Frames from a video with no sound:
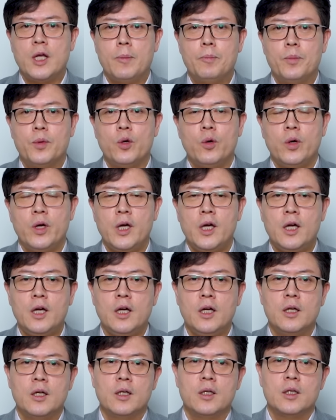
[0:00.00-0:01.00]

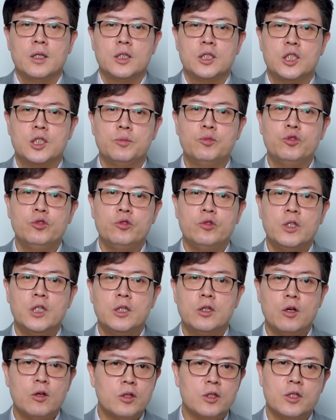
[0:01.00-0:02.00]
대표의
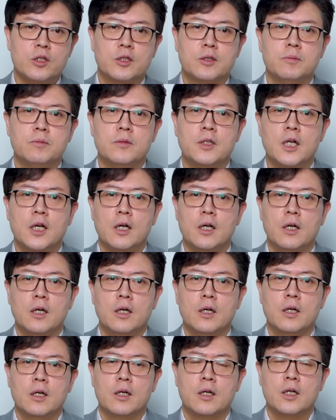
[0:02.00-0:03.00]
지분율이 떨어졌습니다.
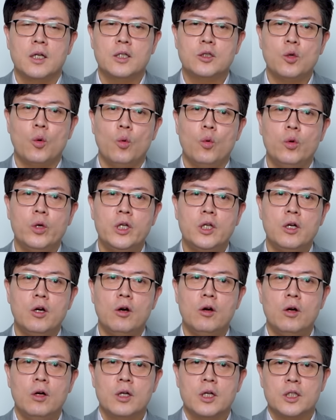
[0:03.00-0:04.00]
그래서
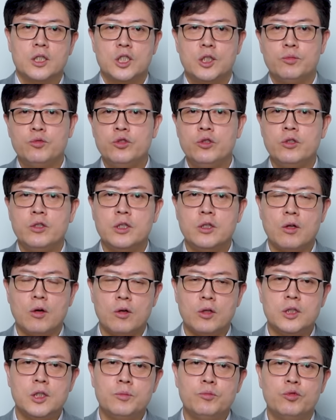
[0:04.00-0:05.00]
오히려 지분율이
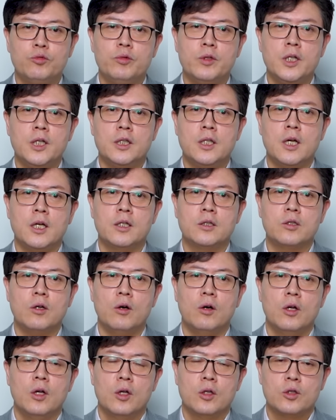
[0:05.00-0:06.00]
떨어진 부분에
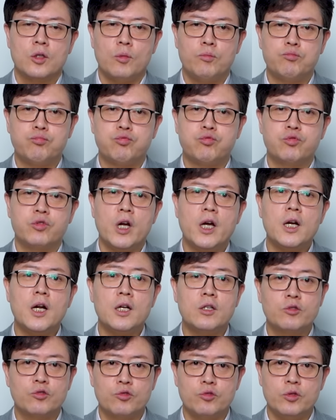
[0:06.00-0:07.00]
대해서 더
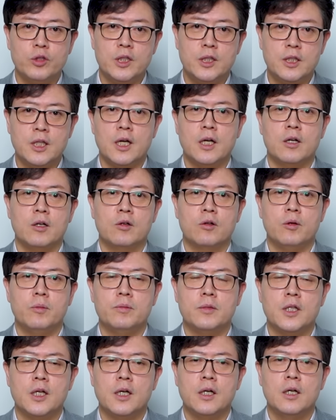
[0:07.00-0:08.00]
불안할 수 있다는
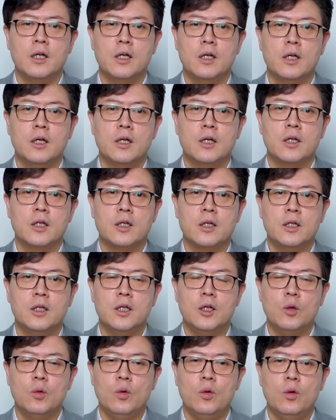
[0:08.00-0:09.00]
겁니다.
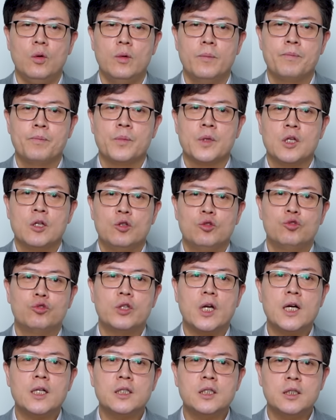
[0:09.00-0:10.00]
그리고
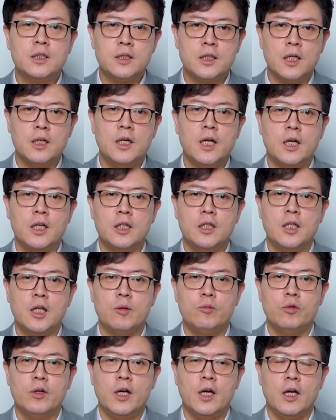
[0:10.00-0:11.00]
유상증자를 했기
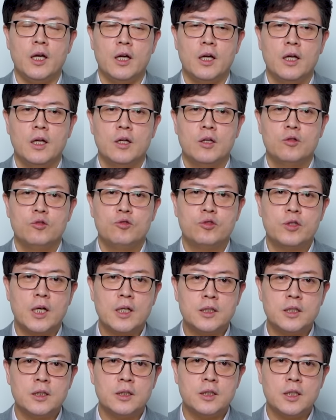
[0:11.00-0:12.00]
때문에
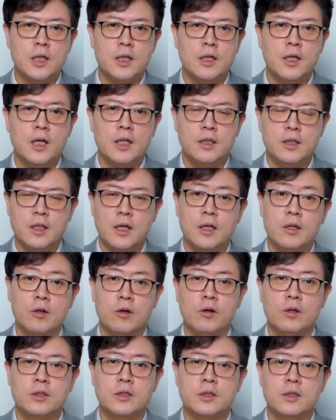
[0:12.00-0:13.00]
유상증자를
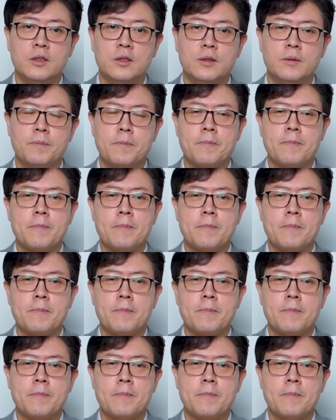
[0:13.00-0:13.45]
했다는 것은